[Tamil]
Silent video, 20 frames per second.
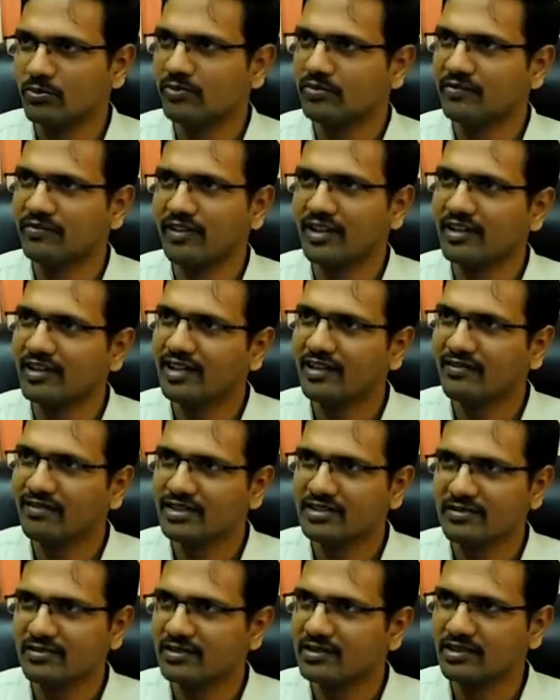ஃப்ளட்
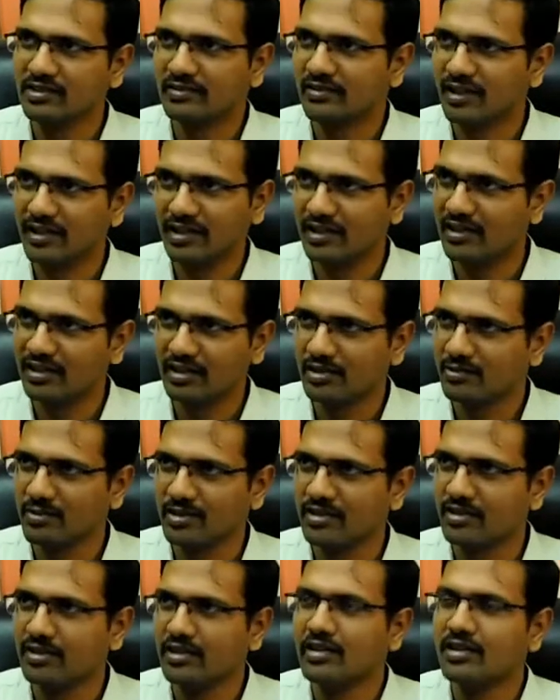லெவல்ஸ் வந்து வரல நமக்கு